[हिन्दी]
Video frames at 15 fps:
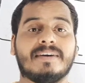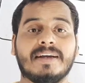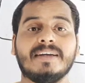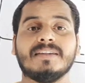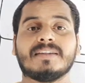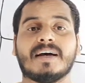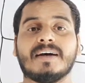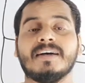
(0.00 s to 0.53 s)

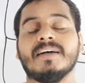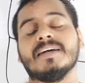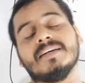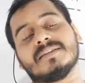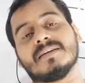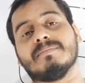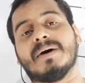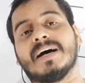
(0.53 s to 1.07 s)
नहीं था
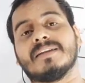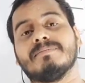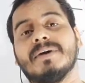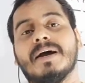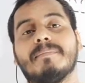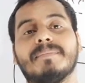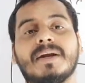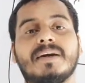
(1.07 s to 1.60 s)
इसे बाद में
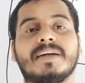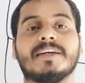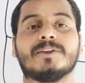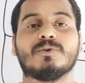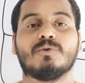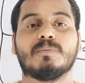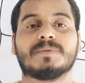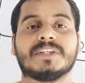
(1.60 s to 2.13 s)
हमने
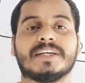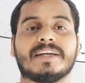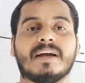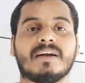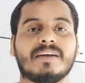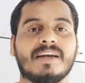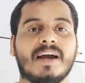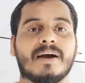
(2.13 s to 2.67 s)
लिखित रूप से
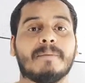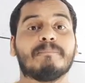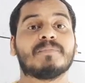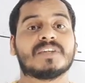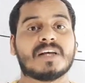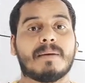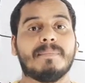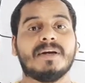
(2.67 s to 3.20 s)
क्या किया
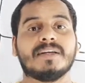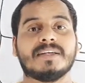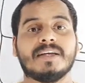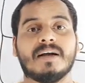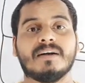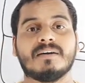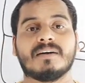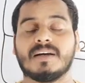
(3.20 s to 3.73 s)
शामिल
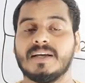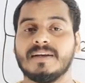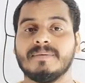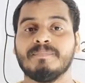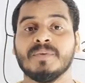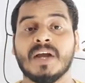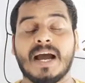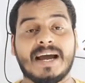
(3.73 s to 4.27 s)
किया क्लियर